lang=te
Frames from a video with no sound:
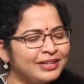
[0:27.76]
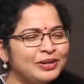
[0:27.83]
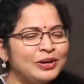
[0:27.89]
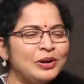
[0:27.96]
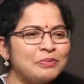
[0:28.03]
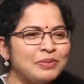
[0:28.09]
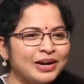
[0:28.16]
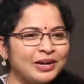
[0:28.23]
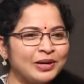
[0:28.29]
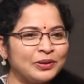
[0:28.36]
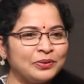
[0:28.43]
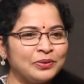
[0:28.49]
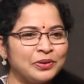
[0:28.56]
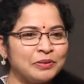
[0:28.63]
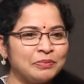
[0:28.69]
గతంలో
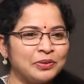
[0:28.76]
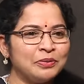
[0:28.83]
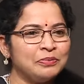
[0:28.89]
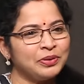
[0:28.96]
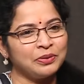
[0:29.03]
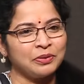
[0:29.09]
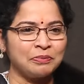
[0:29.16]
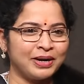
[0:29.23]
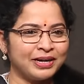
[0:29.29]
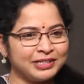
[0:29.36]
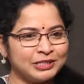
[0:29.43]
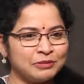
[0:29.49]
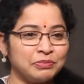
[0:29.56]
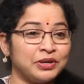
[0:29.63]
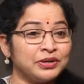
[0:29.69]
మాట్లాడుకున్నప్పుడు మీరు ఒక మాట
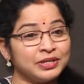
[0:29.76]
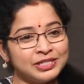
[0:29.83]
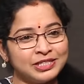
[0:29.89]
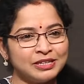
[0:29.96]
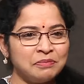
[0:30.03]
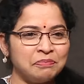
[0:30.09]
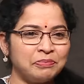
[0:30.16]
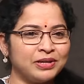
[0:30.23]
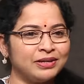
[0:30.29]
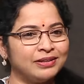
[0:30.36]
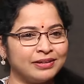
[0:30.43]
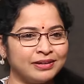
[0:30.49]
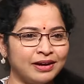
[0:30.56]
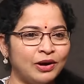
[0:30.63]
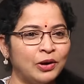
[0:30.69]
చెప్పారు రిషబ్ పంత్
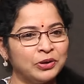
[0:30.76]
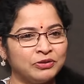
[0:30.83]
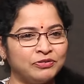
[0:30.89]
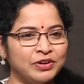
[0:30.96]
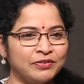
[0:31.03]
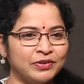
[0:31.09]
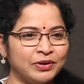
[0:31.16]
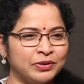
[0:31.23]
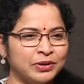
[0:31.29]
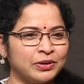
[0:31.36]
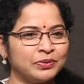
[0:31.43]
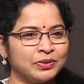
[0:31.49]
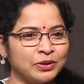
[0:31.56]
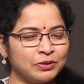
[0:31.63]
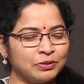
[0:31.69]
హాట్ ఫేవరెట్
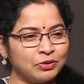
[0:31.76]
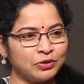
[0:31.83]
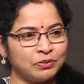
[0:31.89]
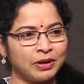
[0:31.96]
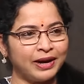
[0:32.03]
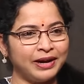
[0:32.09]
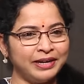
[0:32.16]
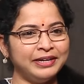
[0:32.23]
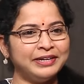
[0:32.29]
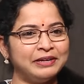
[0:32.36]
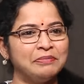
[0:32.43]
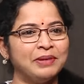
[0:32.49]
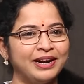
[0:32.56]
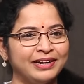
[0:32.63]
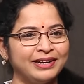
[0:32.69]
అవుతాడు హై
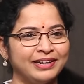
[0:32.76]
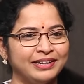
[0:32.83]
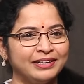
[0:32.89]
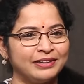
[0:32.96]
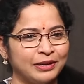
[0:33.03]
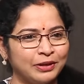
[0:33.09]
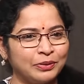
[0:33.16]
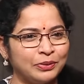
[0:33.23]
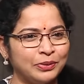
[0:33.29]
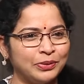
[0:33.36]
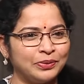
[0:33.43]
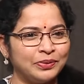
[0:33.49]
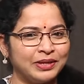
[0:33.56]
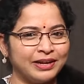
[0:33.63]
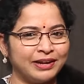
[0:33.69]
డిమాండ్ అనేది తనకు
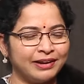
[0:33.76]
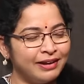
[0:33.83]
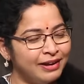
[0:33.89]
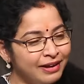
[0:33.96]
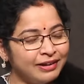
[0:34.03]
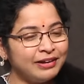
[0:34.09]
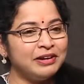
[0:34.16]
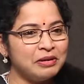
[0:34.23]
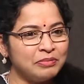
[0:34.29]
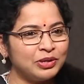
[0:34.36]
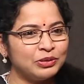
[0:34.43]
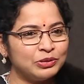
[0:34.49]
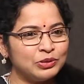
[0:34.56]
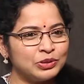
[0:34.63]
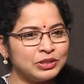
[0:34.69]
ఉంటుంది అని నిన్న
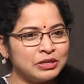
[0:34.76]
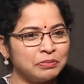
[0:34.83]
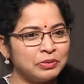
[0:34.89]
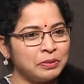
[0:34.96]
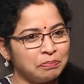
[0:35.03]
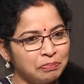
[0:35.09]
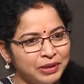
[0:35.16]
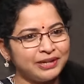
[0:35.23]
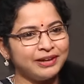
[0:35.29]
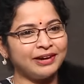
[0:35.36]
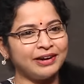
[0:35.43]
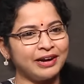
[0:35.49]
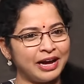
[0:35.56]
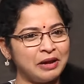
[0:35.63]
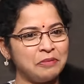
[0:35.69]
మనం చూసినప్పుడు
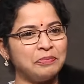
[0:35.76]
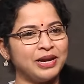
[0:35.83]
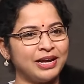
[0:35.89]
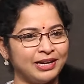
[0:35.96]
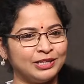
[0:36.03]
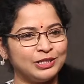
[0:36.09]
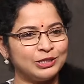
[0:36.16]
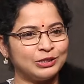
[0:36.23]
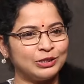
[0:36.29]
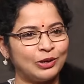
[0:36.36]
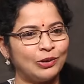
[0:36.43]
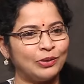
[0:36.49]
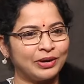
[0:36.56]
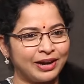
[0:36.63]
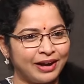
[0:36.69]
ఇప్పటిదాకా ఐపీఎల్
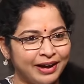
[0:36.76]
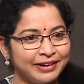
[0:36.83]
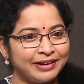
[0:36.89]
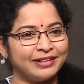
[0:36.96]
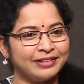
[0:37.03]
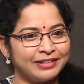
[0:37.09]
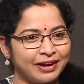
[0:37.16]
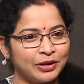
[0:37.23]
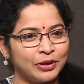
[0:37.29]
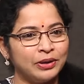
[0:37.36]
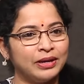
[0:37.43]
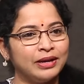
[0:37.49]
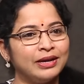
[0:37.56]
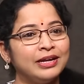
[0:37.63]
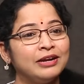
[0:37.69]
హిస్టరీలో రానంత
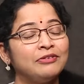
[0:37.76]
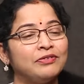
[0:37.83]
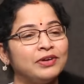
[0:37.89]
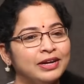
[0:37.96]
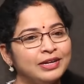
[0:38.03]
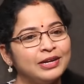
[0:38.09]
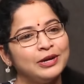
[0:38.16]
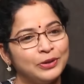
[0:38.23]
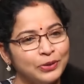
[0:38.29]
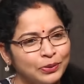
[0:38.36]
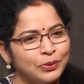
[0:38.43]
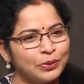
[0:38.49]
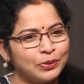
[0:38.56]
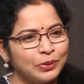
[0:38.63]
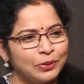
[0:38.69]
ఇరవై ఏడు
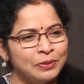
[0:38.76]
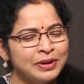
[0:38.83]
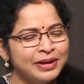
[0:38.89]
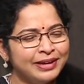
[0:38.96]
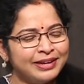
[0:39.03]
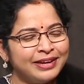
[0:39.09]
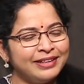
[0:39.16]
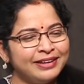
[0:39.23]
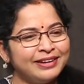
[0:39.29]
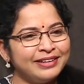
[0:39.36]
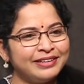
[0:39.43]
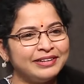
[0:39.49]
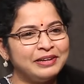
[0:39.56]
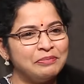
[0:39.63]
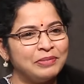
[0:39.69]
కోట్లు ఎందుకంత
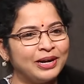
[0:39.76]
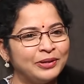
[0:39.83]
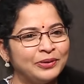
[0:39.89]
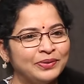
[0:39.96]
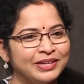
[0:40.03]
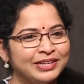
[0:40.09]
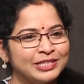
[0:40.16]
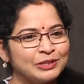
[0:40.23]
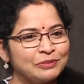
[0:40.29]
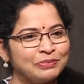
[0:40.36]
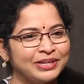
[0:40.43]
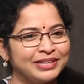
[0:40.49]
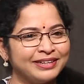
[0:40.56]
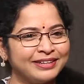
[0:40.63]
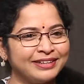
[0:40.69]
డిమాండ్ ఉంది రిషబ్
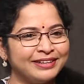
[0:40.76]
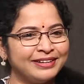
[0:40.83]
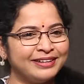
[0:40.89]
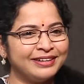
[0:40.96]
పంత్కి